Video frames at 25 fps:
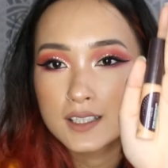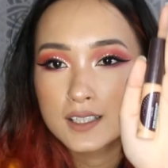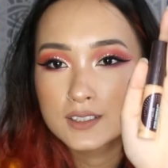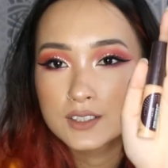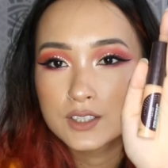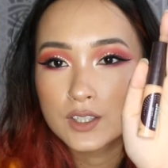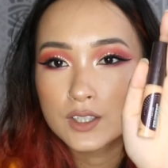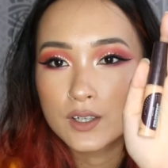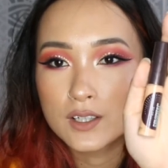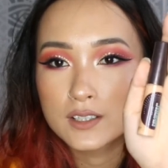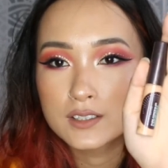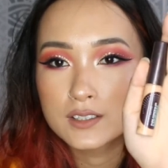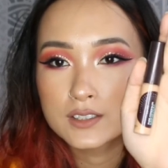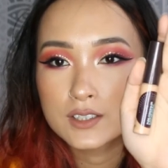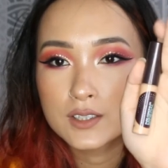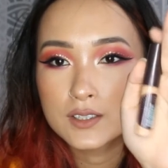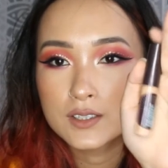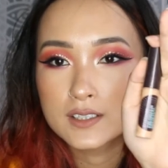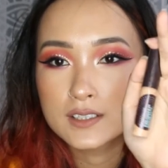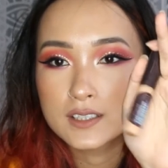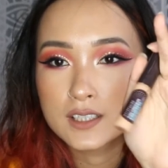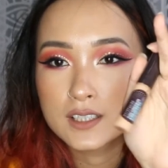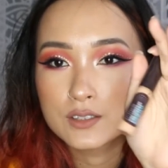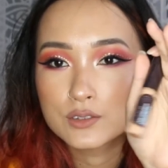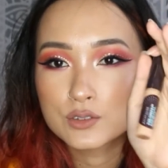很久很
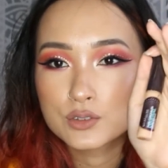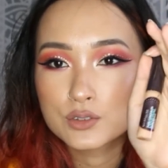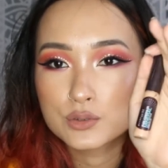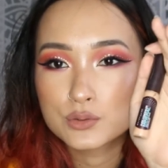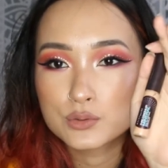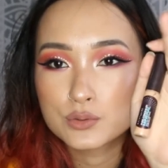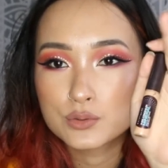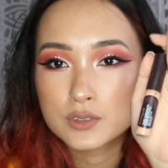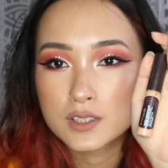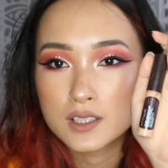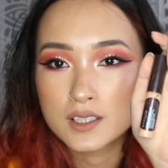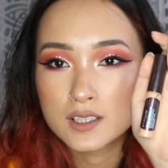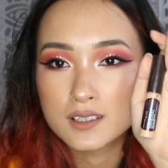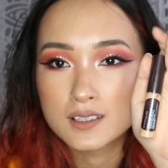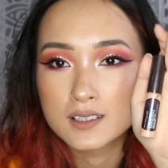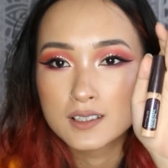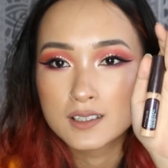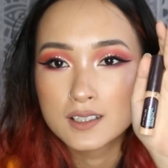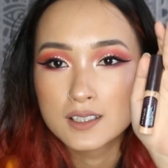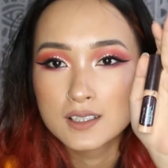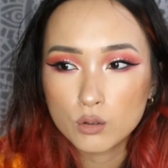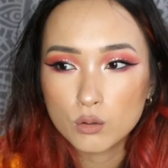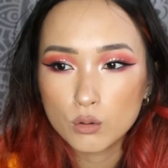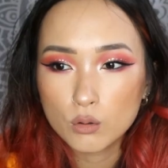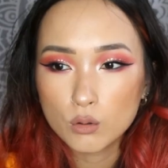久以前出的，
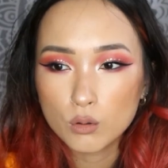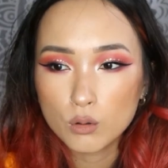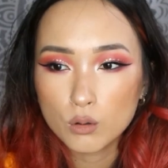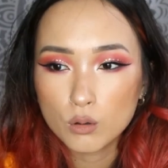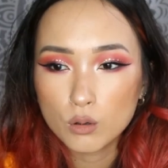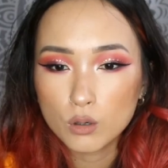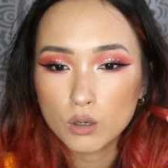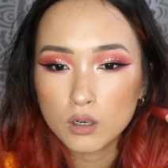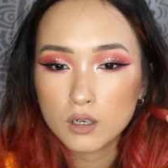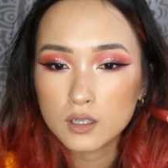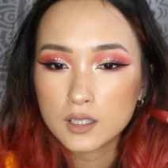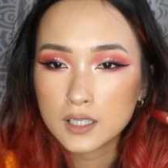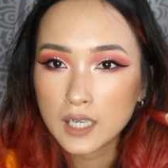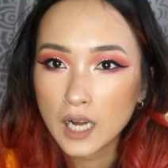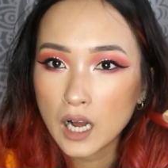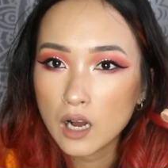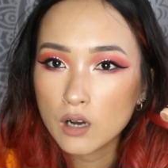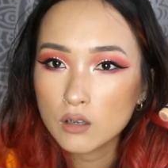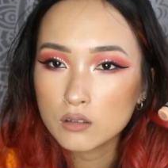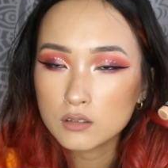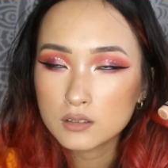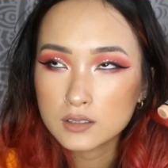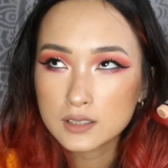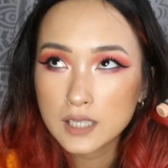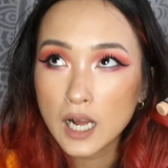国
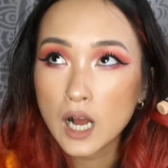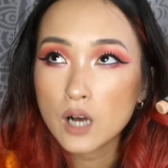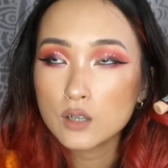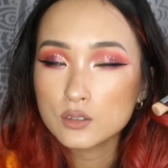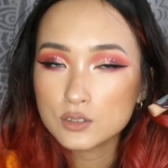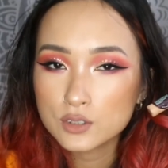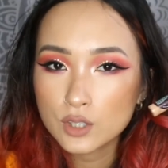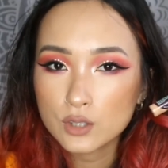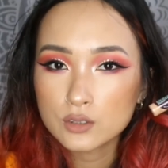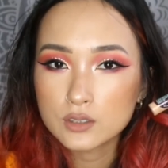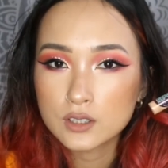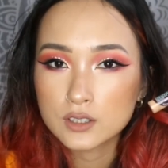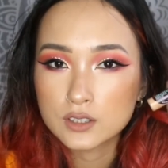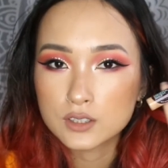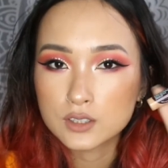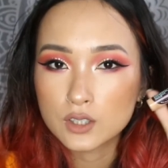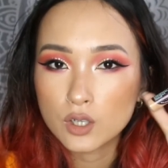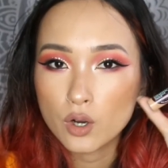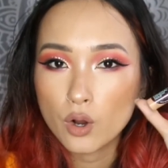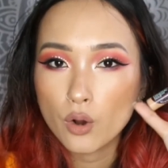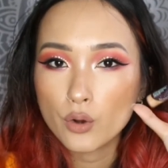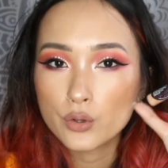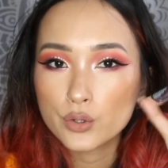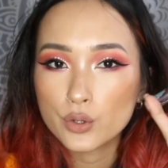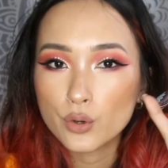高高中的时
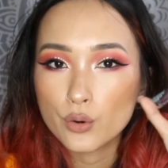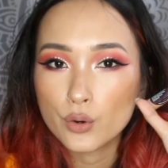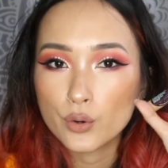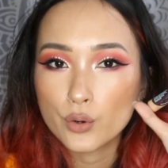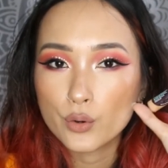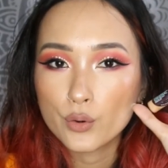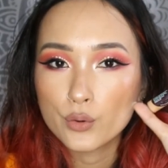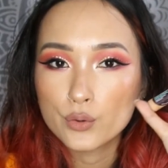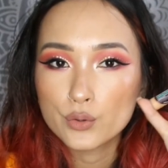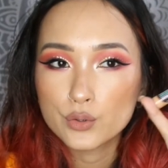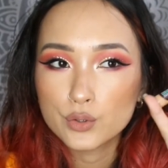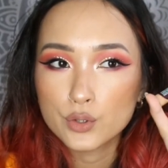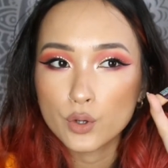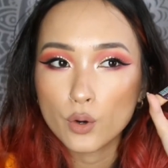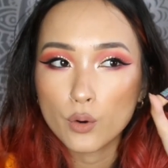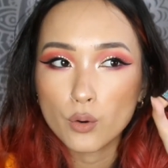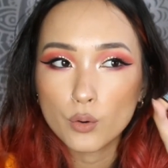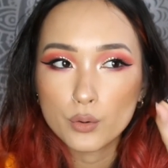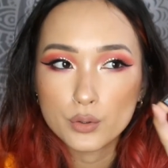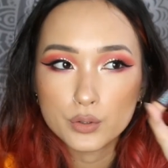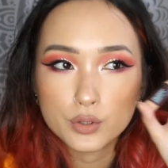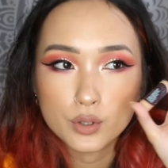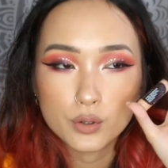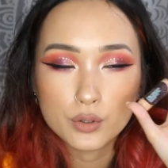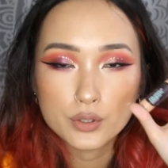候有
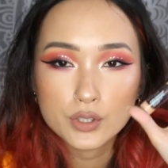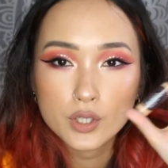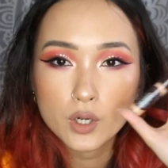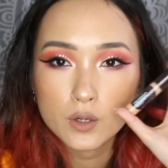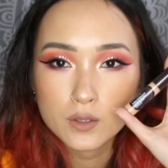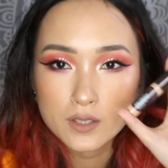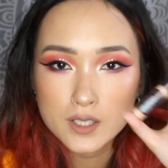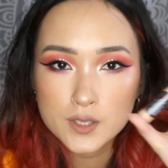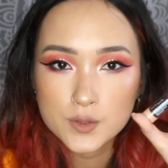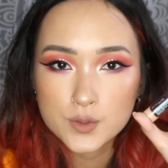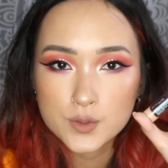有有用一